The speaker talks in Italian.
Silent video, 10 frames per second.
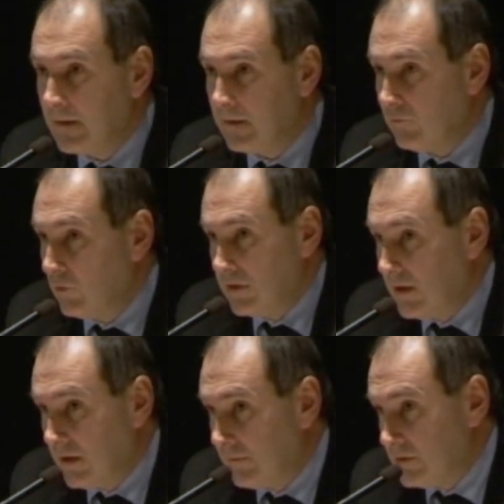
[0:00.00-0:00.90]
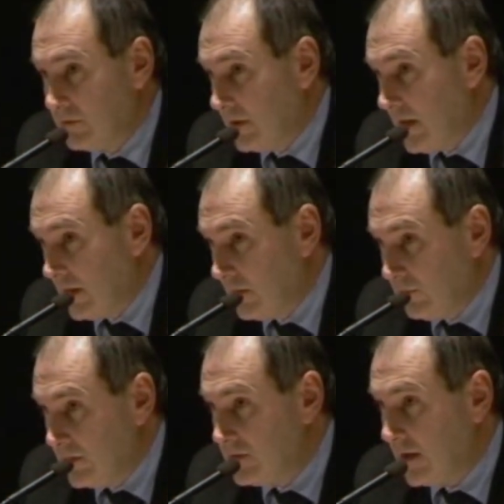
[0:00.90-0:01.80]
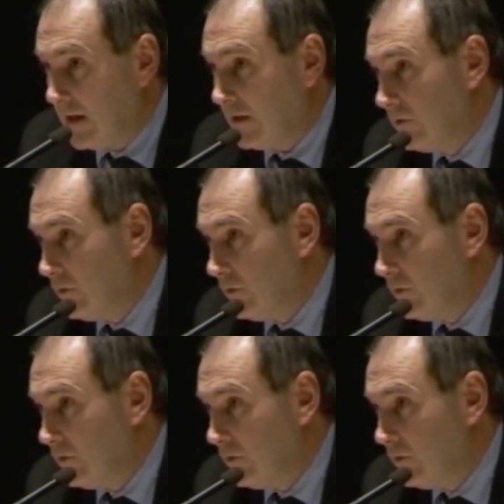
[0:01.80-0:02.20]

eh, vuol dire che bisognerà ricominciare